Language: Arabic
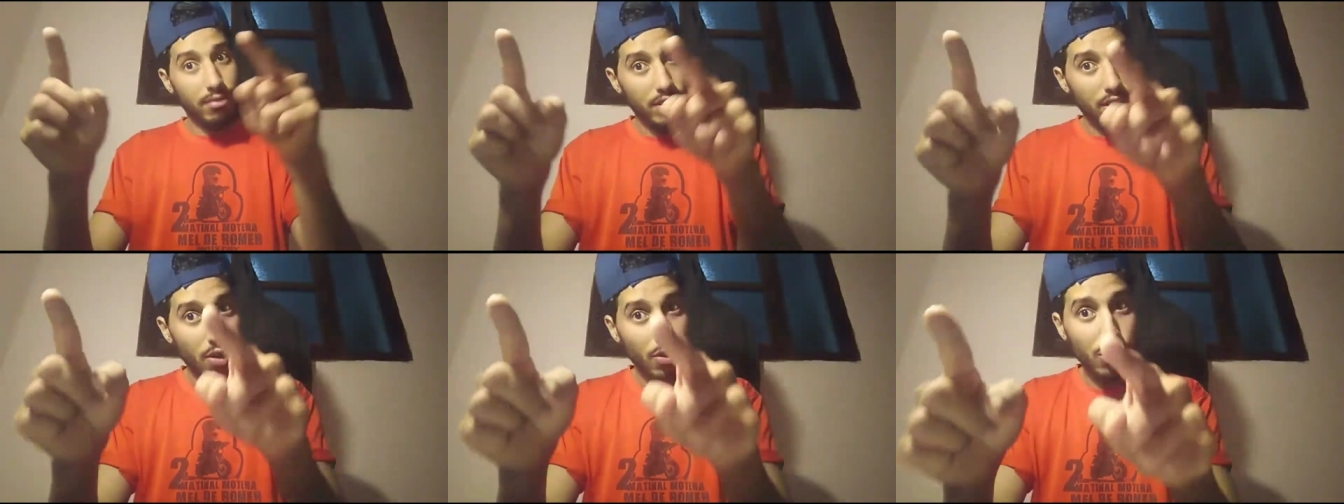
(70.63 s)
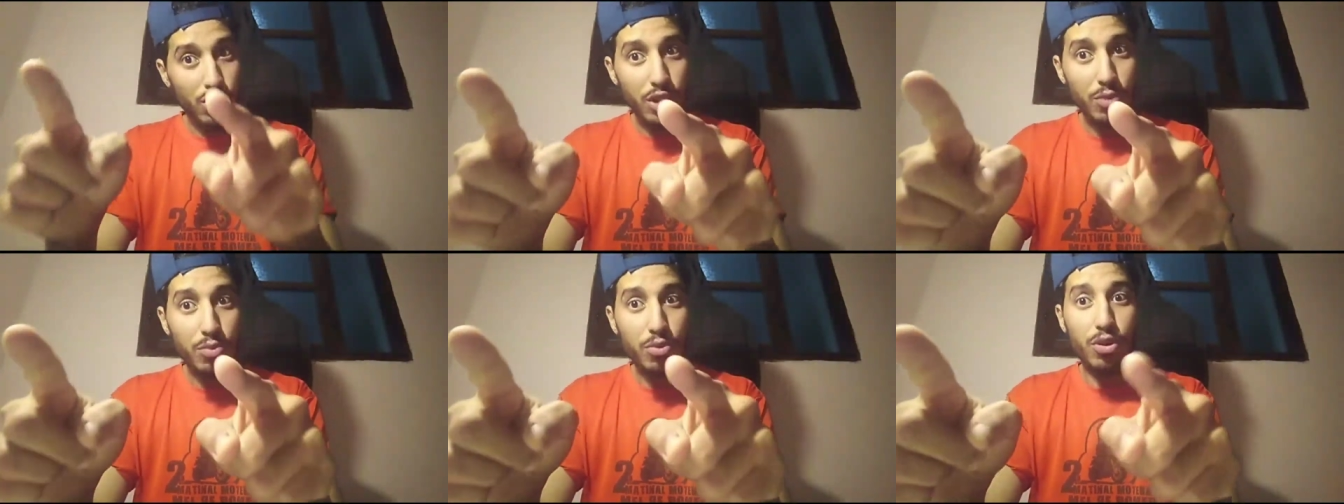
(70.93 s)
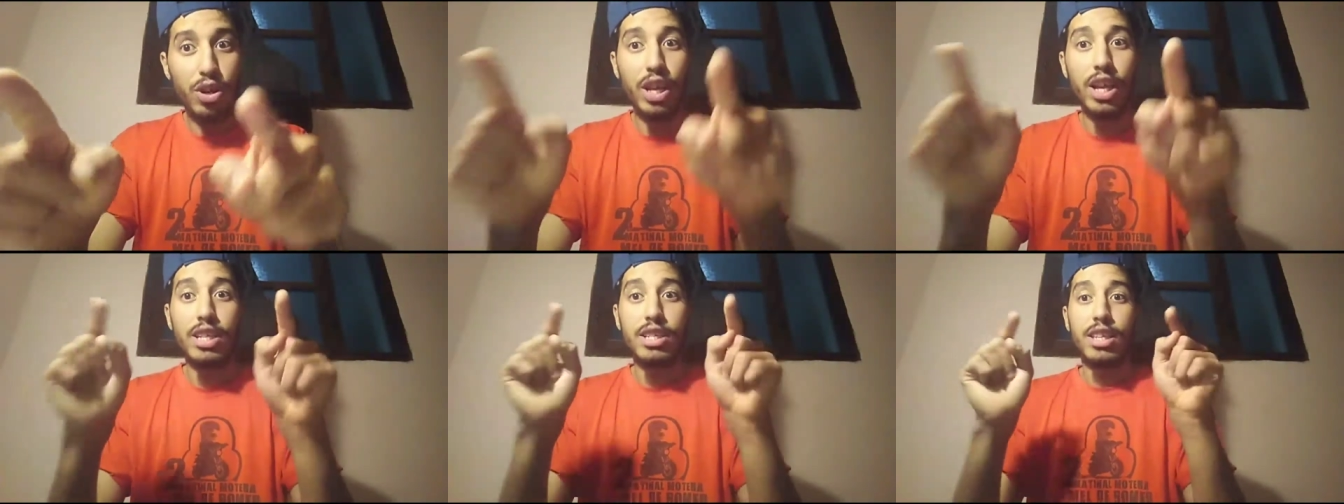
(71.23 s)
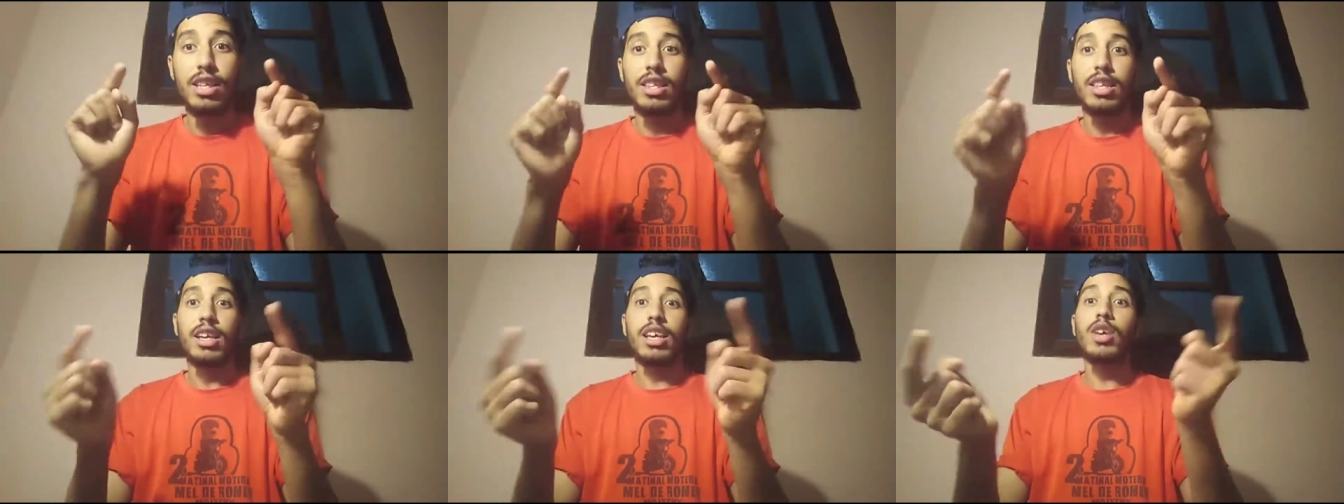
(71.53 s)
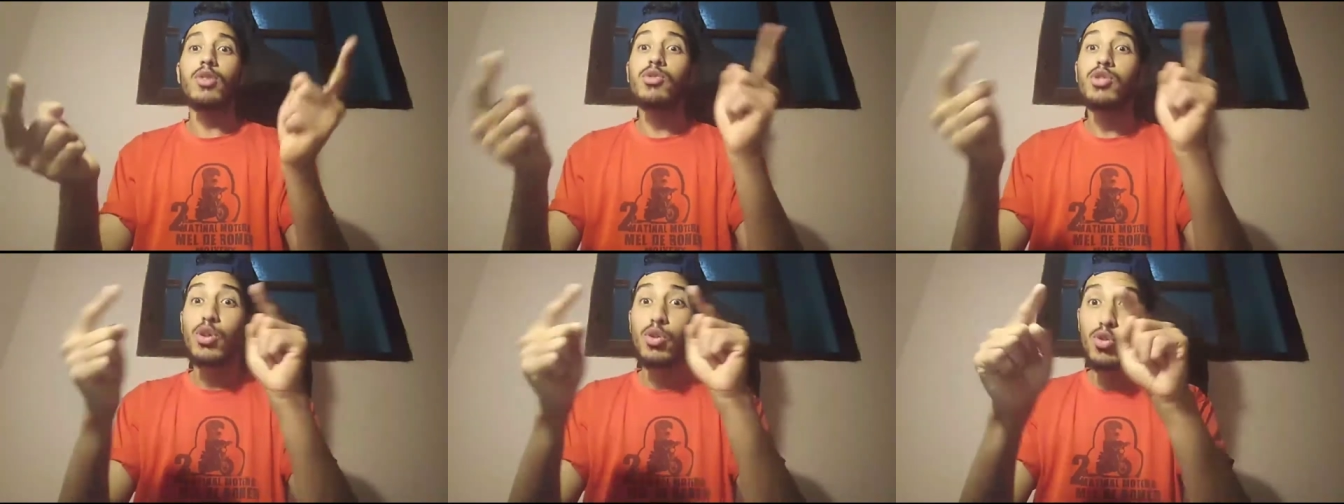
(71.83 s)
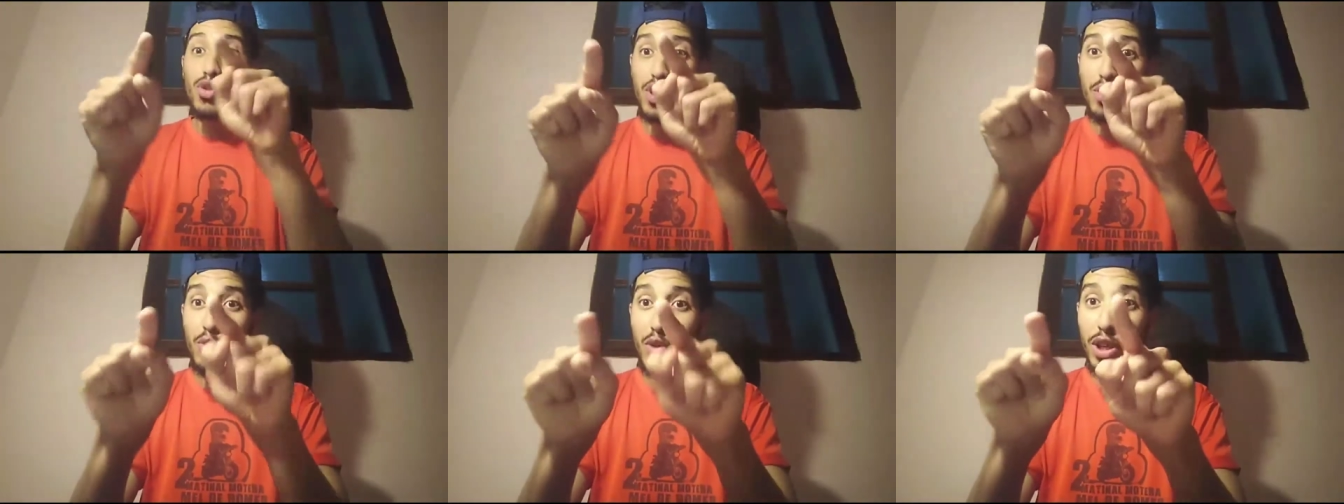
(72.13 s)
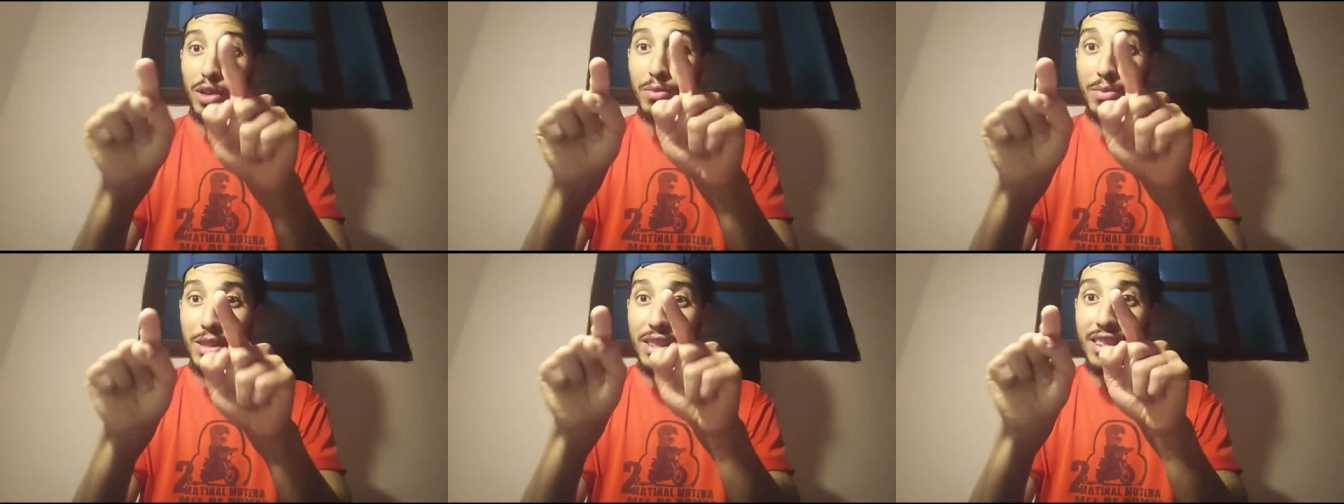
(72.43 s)
سأجيبك يا صديقي وسأجيبك
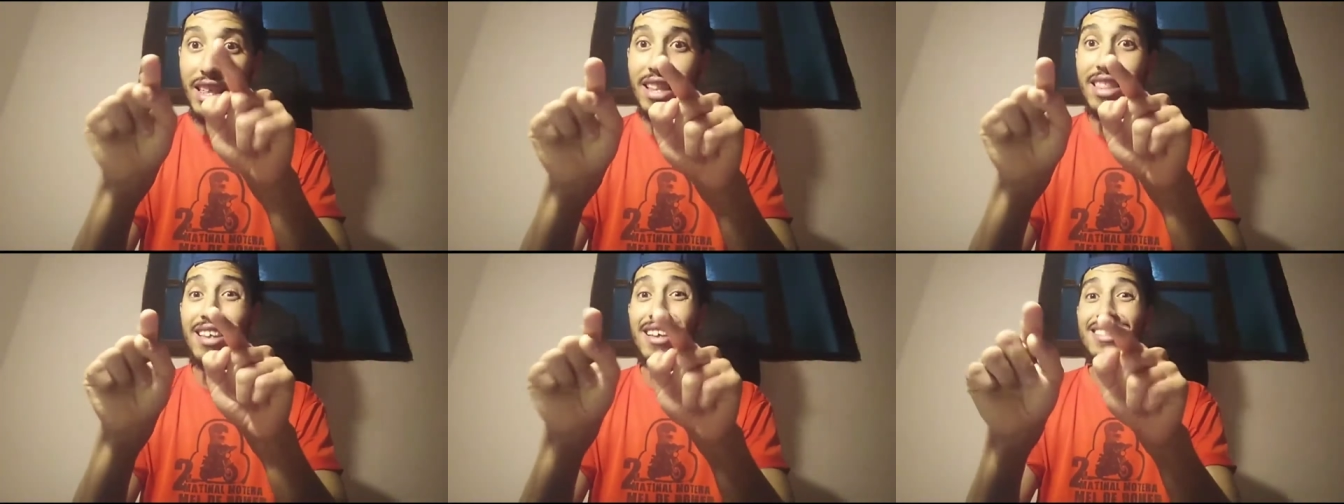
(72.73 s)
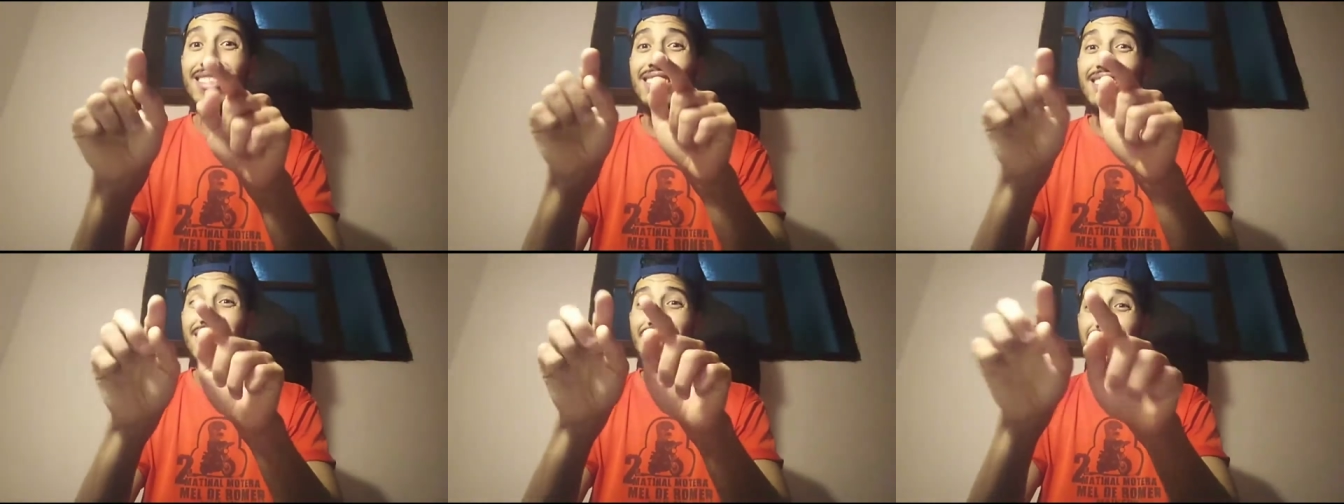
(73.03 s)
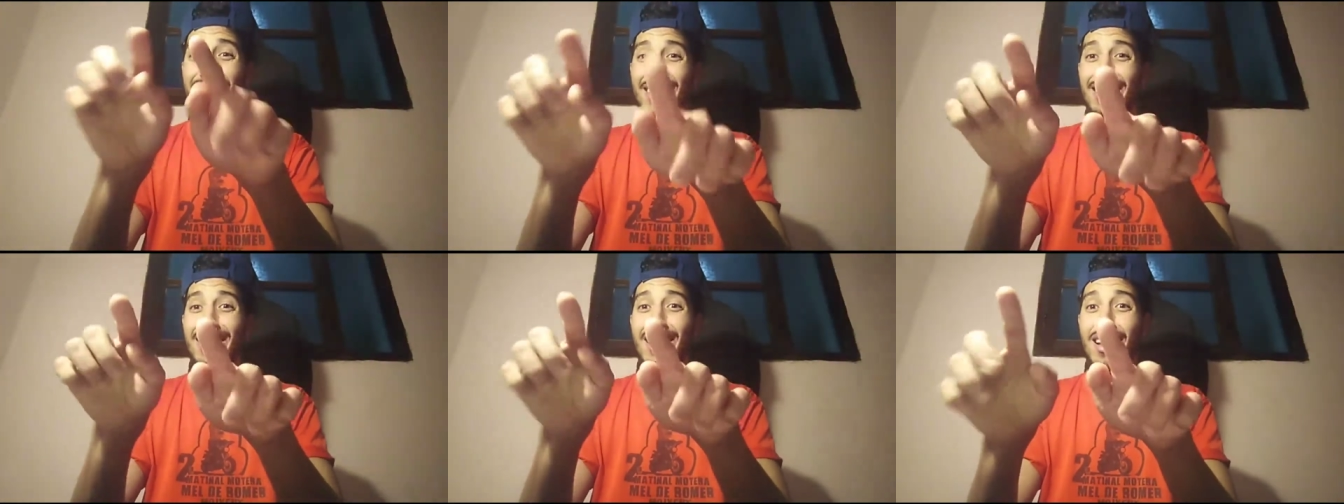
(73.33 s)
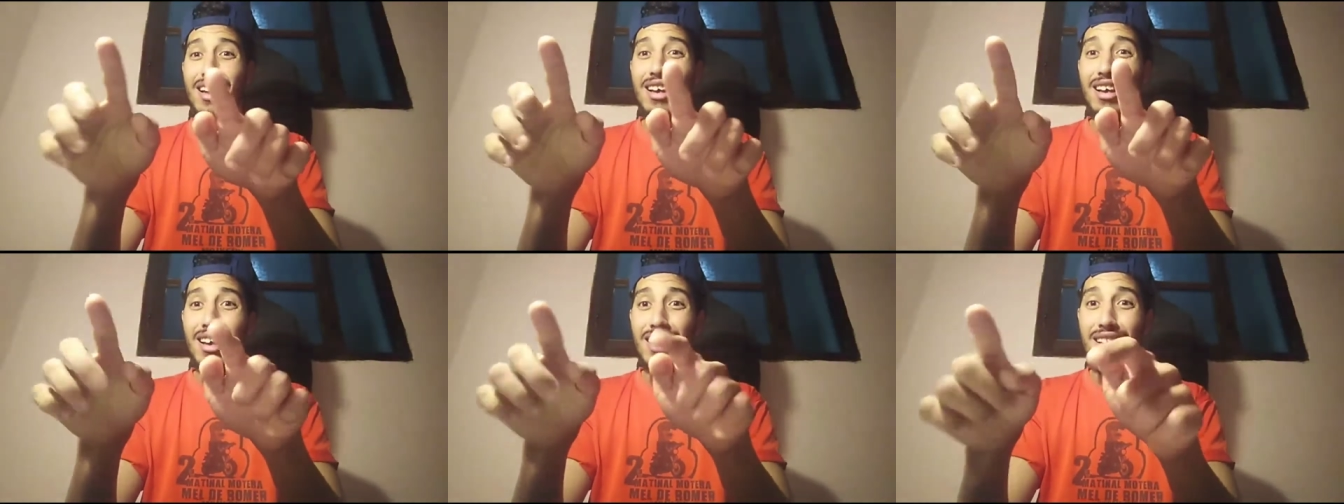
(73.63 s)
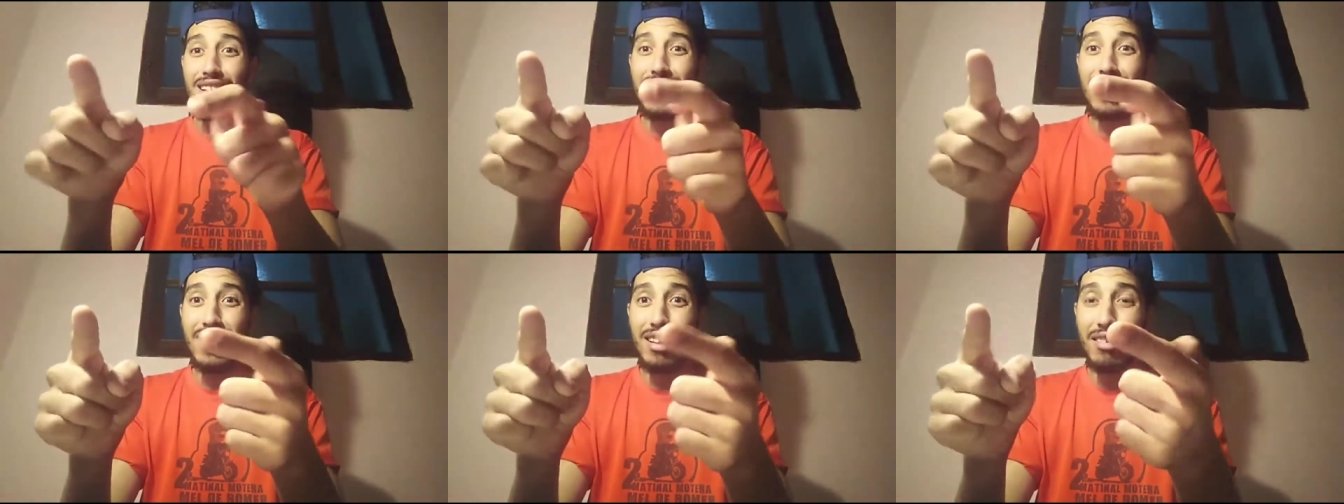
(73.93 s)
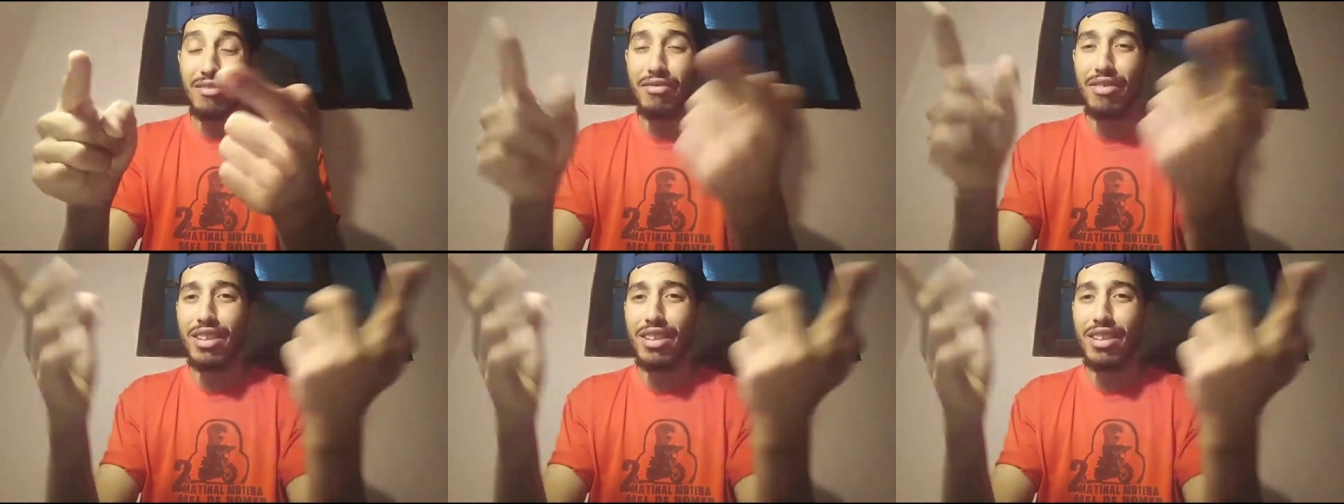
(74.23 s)
بالذات أنت يا